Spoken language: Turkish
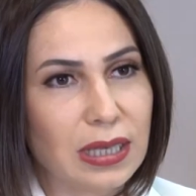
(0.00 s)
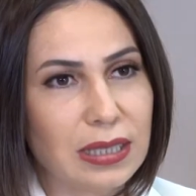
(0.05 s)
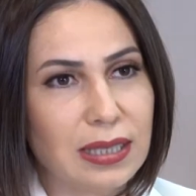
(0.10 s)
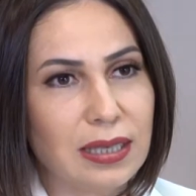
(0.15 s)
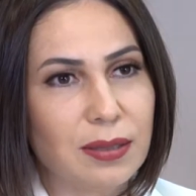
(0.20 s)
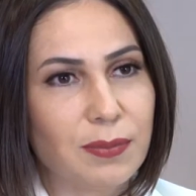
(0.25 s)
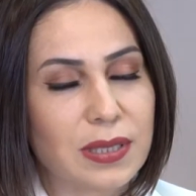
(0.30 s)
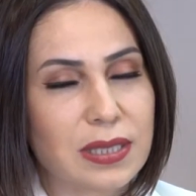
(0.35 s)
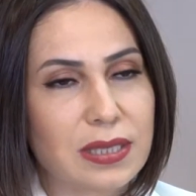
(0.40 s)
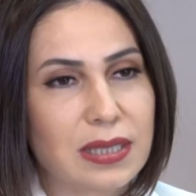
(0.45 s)

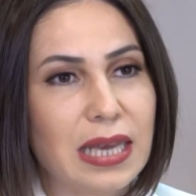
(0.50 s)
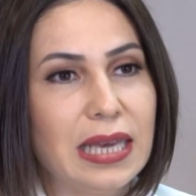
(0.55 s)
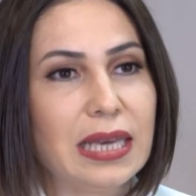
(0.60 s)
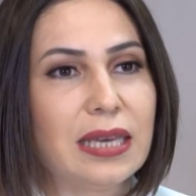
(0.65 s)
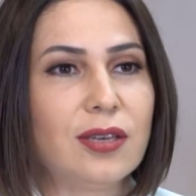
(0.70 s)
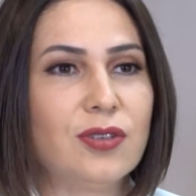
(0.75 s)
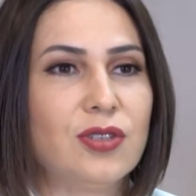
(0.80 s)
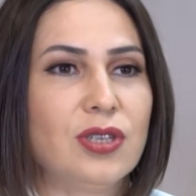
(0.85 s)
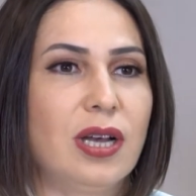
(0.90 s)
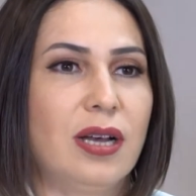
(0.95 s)
dediğimizde
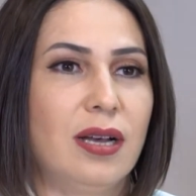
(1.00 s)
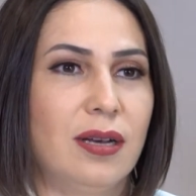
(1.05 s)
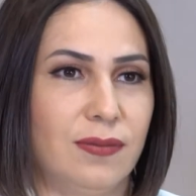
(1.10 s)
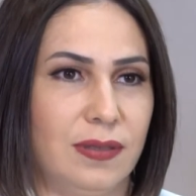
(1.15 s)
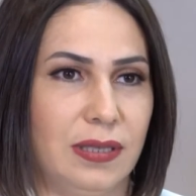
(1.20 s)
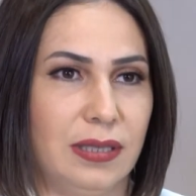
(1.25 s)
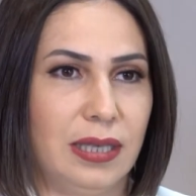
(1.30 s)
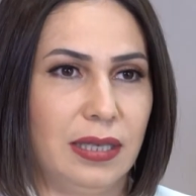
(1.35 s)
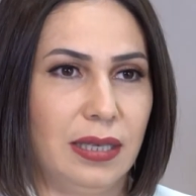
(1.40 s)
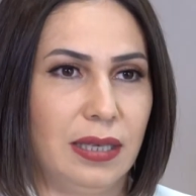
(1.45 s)
ikinci
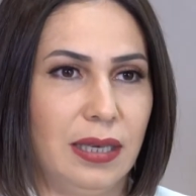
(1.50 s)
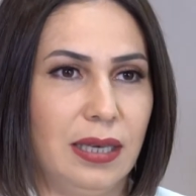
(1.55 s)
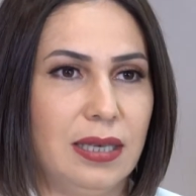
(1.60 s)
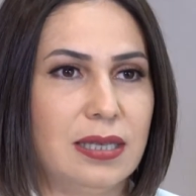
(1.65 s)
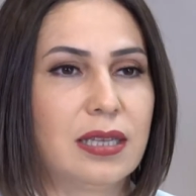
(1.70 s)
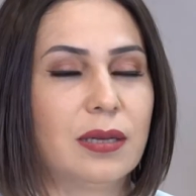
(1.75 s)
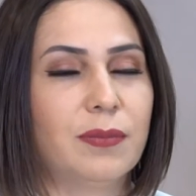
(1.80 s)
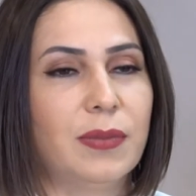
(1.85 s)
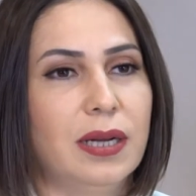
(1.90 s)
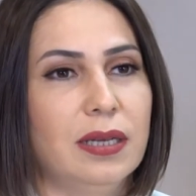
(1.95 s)
haftadaki
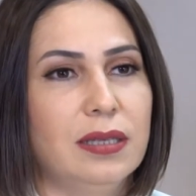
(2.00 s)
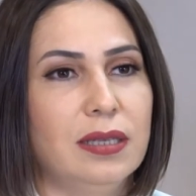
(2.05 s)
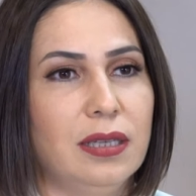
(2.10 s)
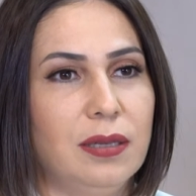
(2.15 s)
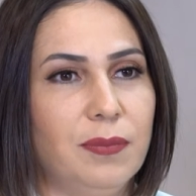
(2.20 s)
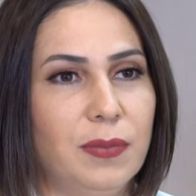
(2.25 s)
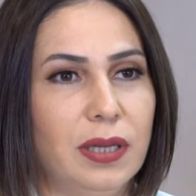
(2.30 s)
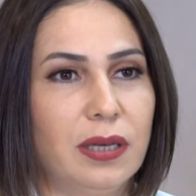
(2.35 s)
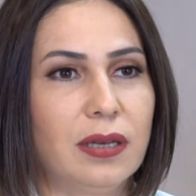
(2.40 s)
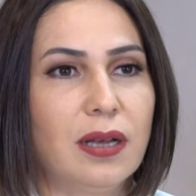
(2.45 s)
zaman
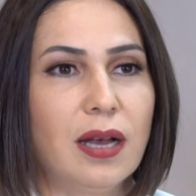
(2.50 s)
dilimini